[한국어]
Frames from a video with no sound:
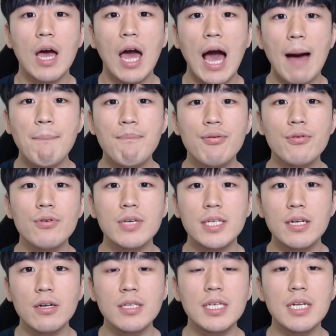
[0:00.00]
앞으로
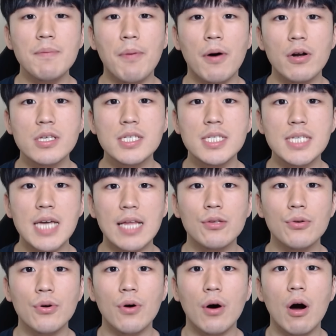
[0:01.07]
이런 일이 벌어지지
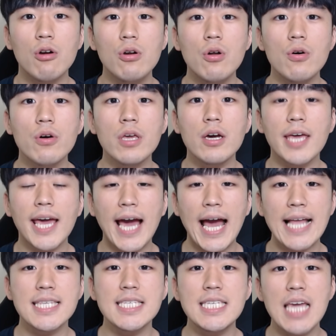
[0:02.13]
않도록 언론개혁에
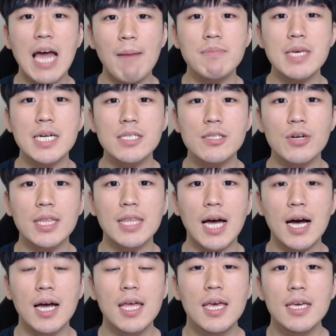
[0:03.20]
같이 앞장서겠다,